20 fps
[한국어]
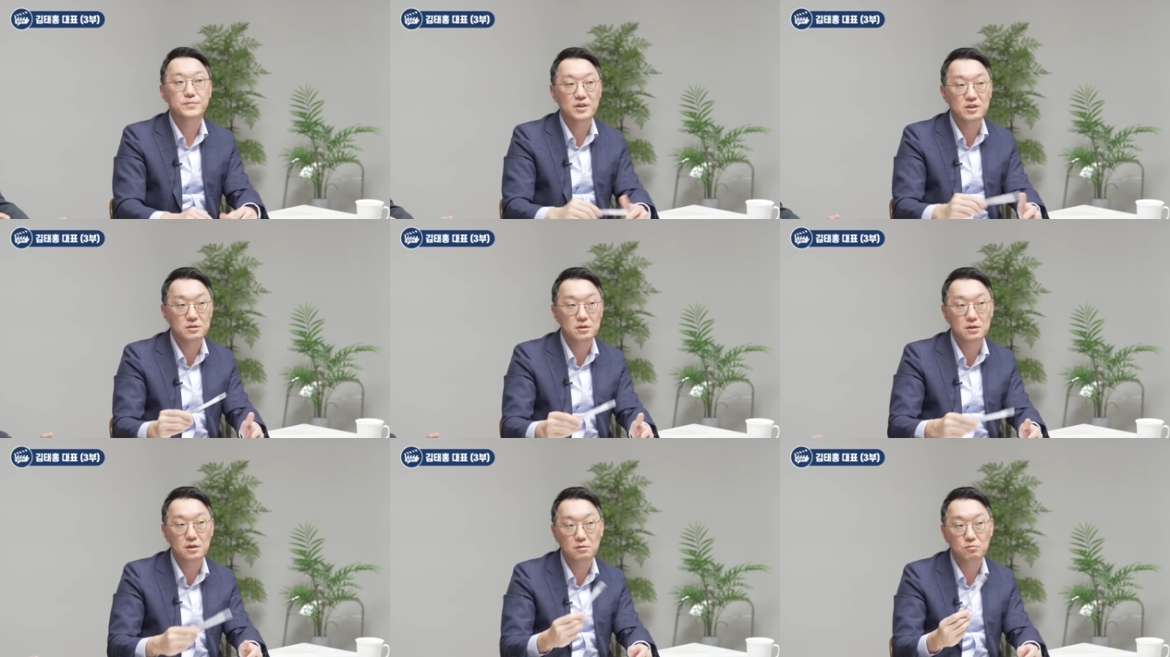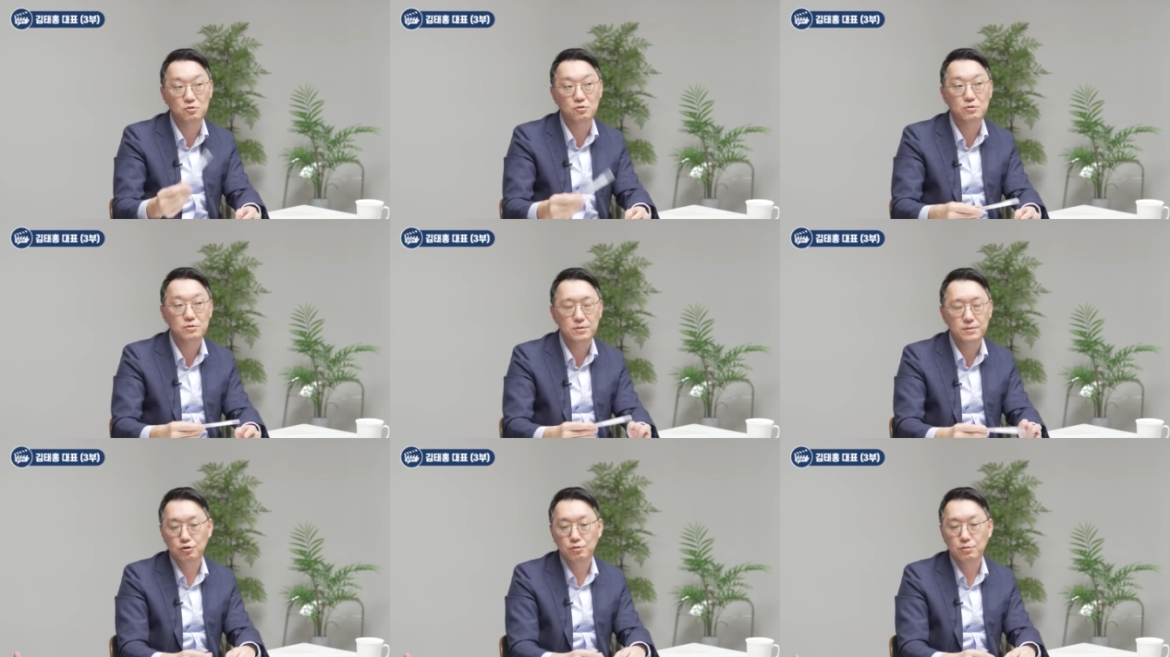
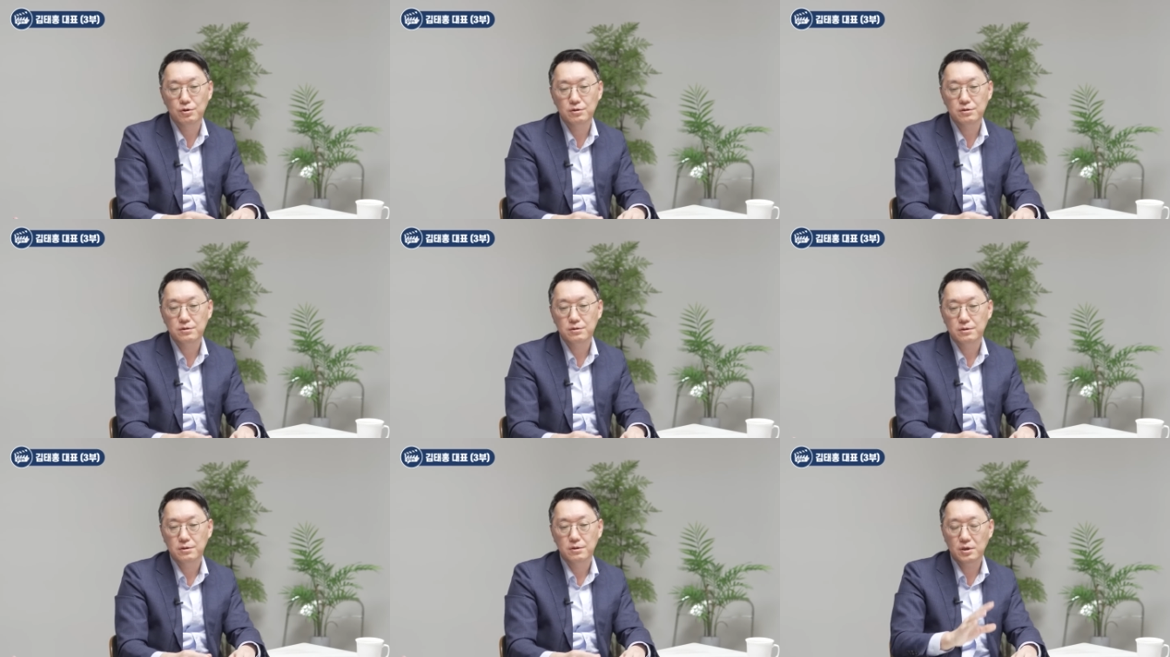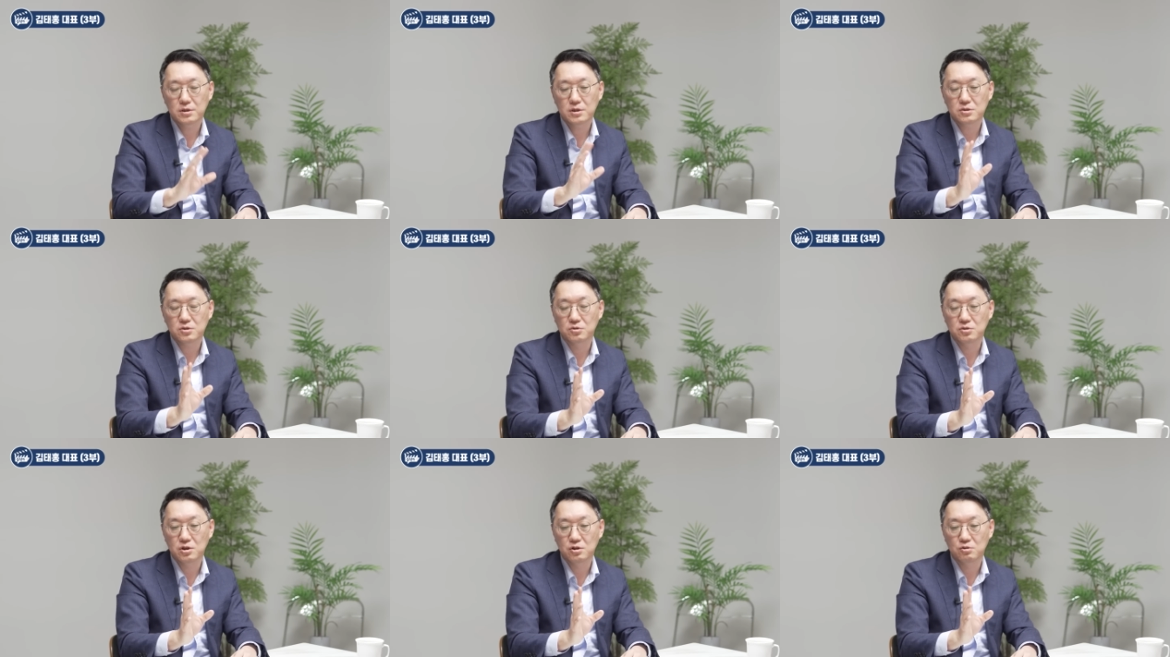인센티브로. 그러면은 회사
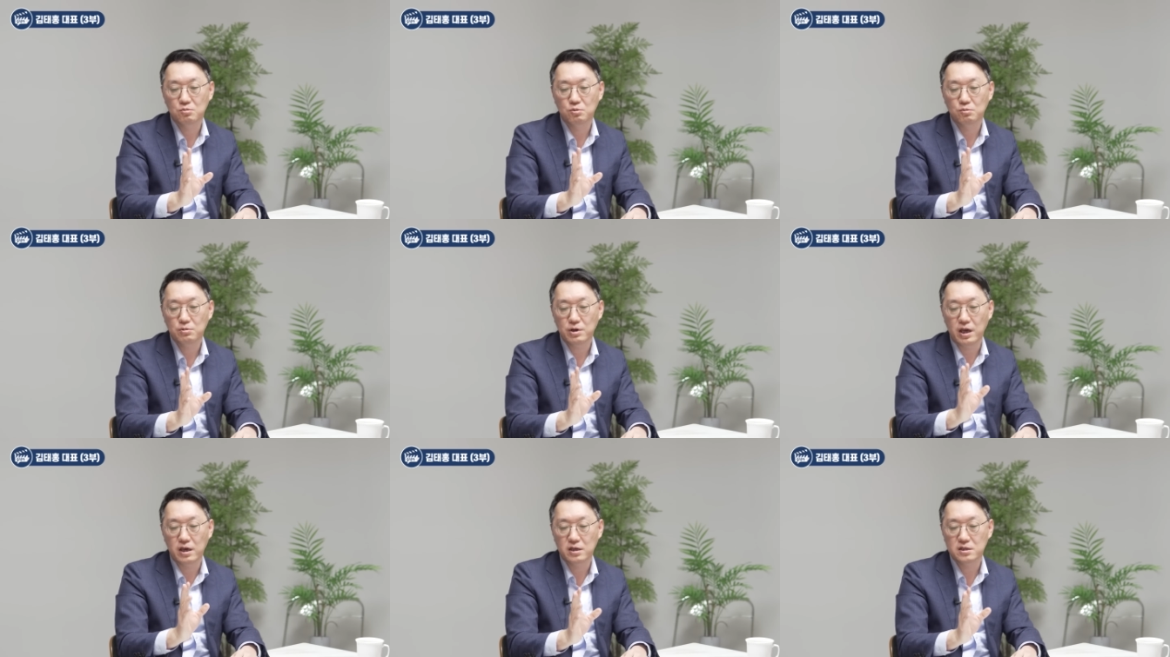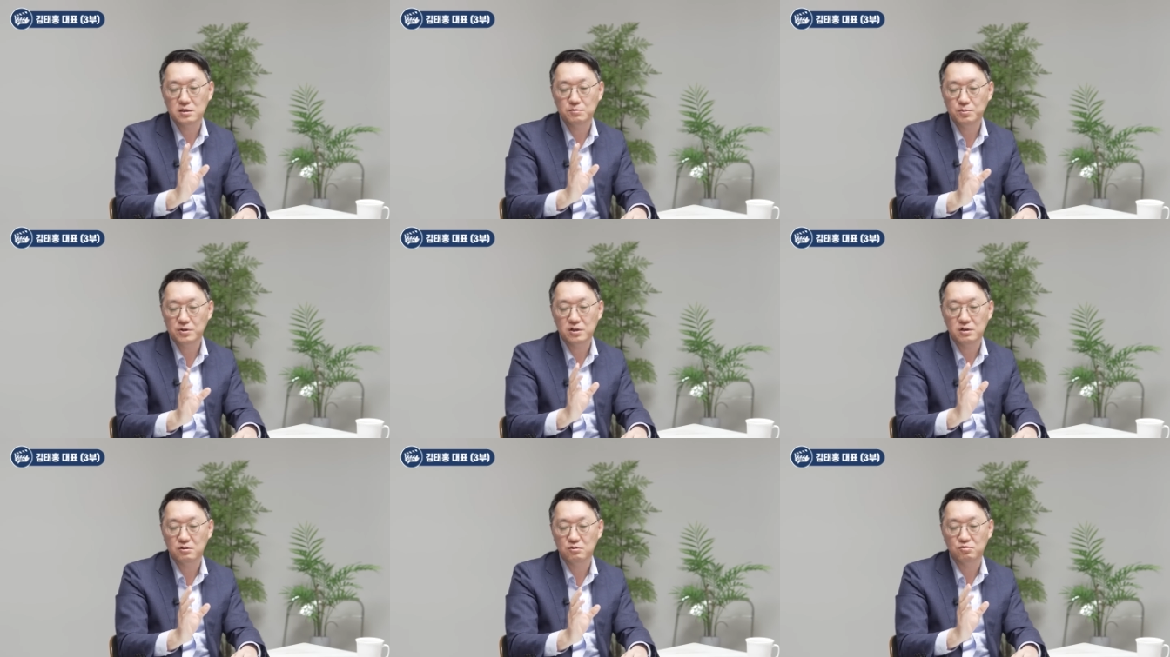전체로 보면
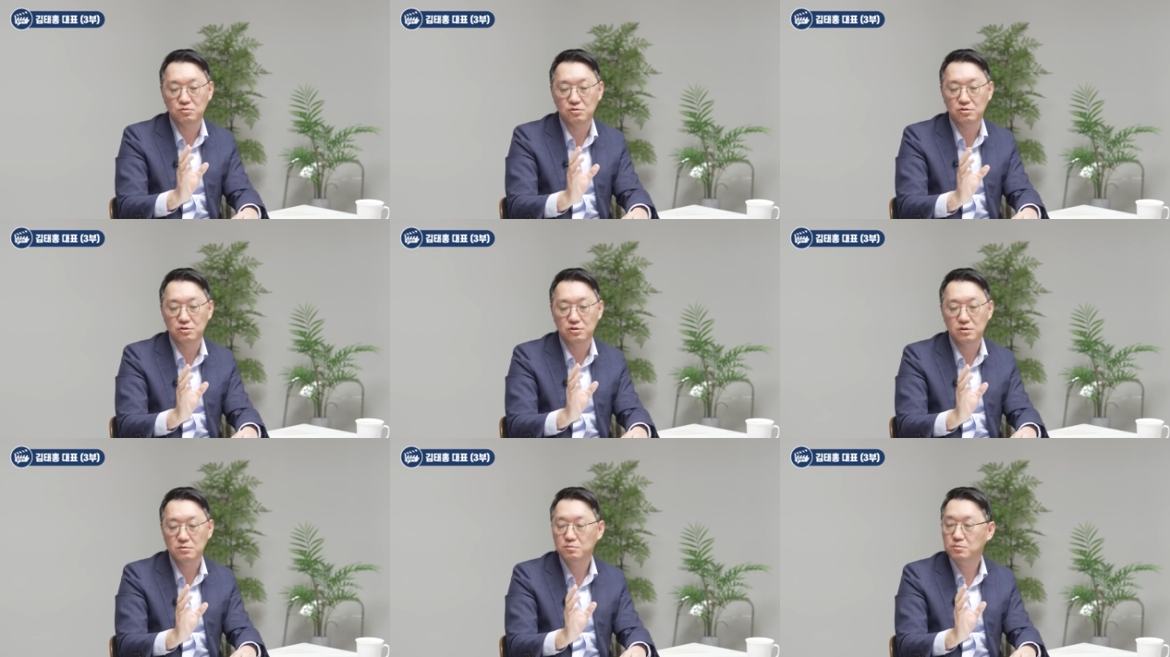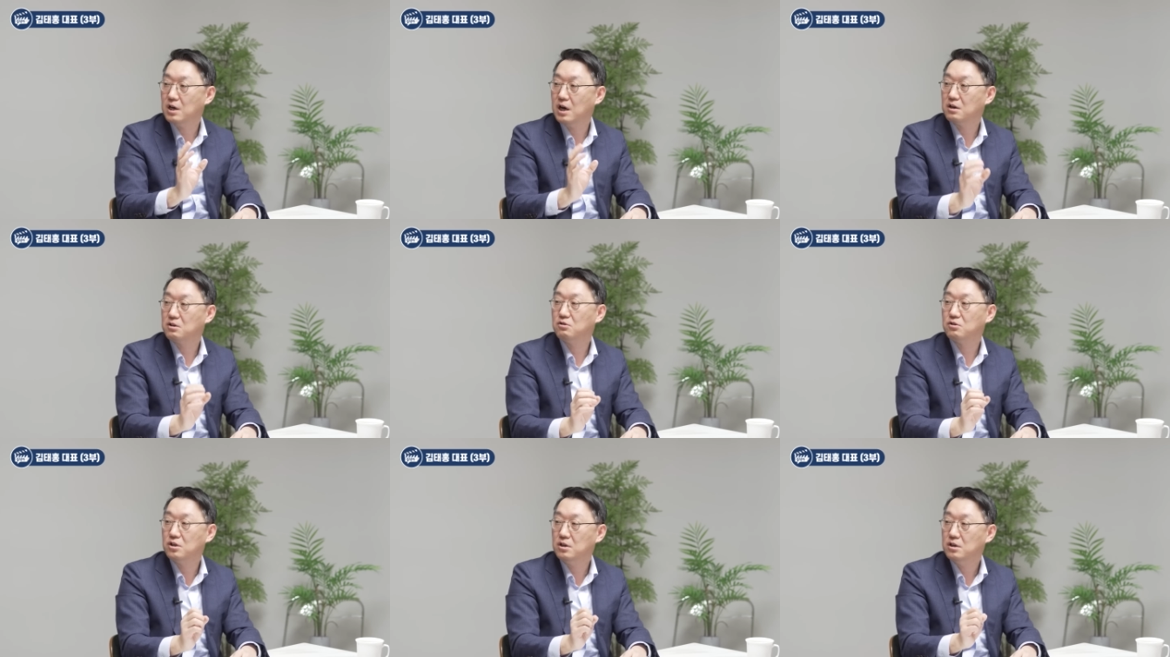ASP라고 부르는
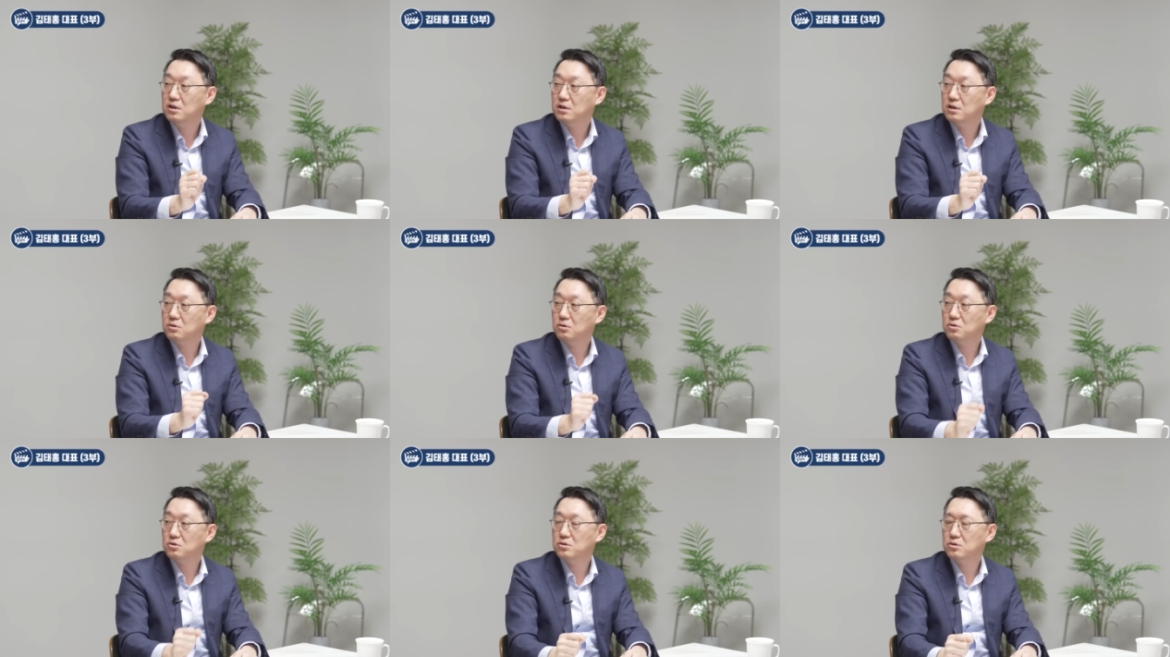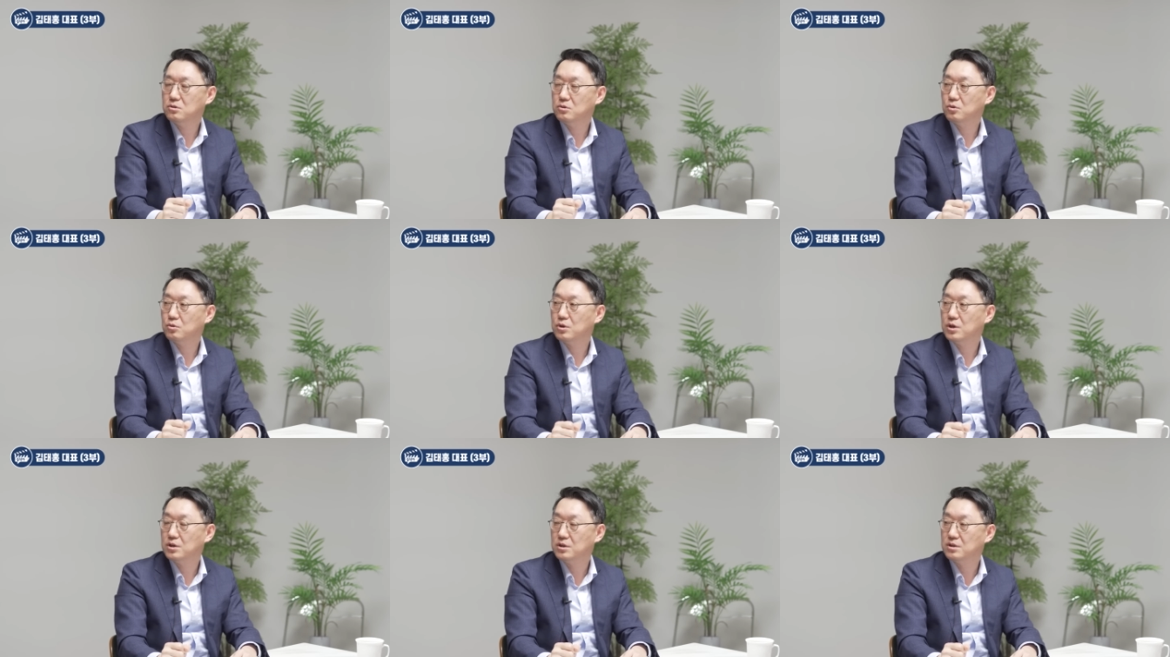가격이 떨어지는
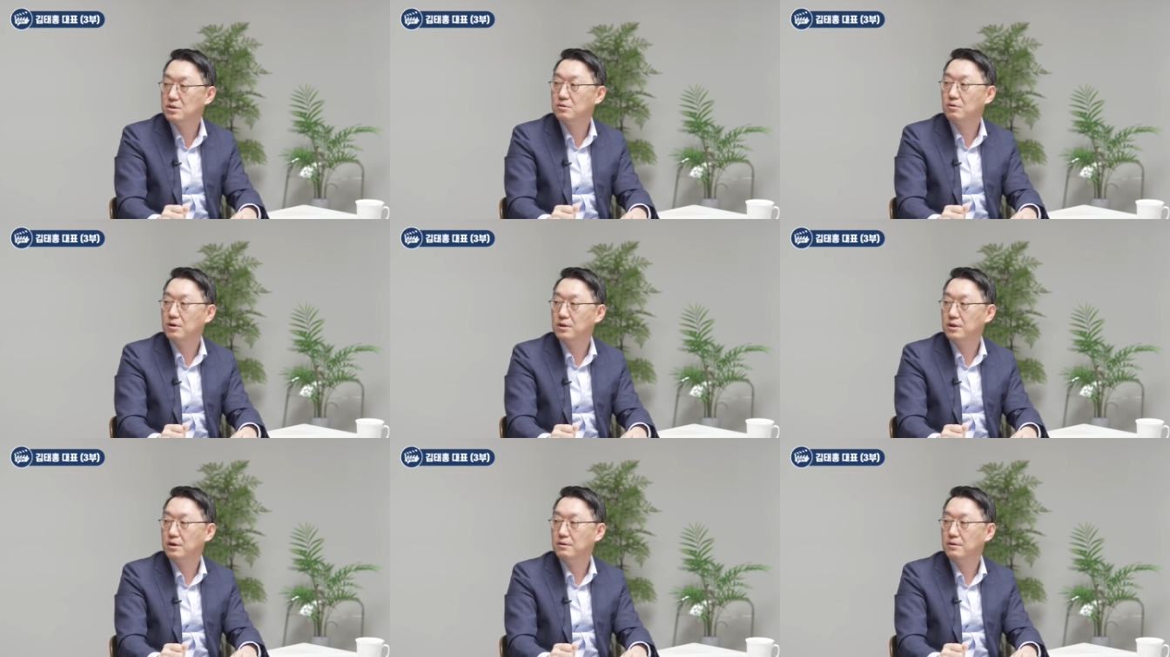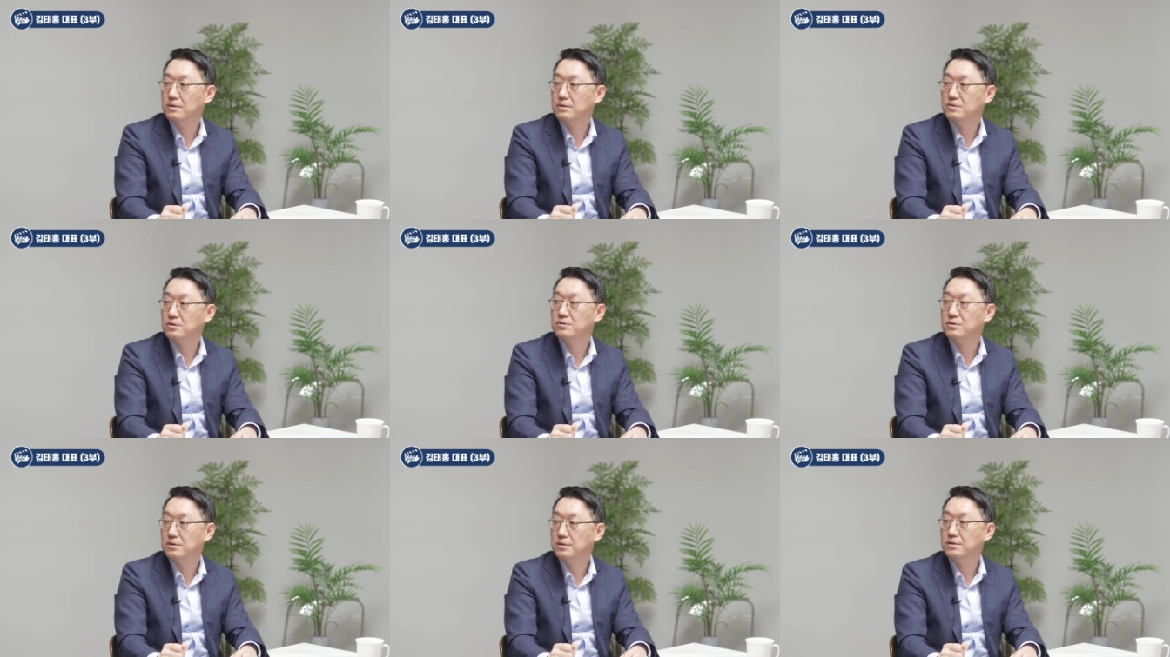효과가 있을 것 같아요.
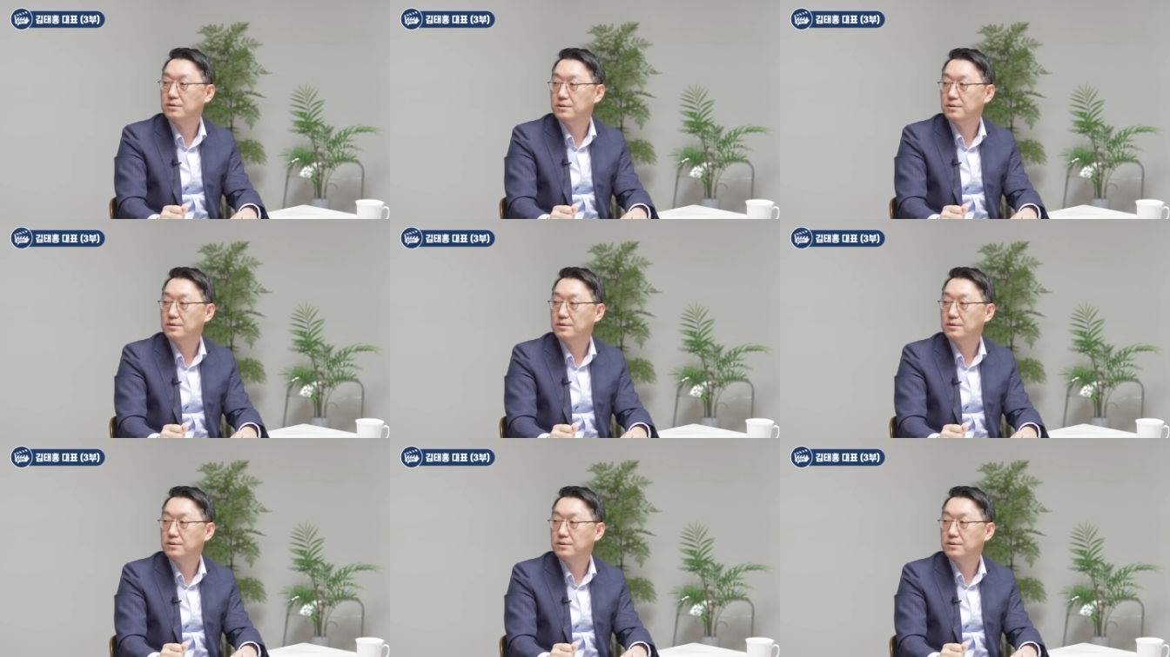저는.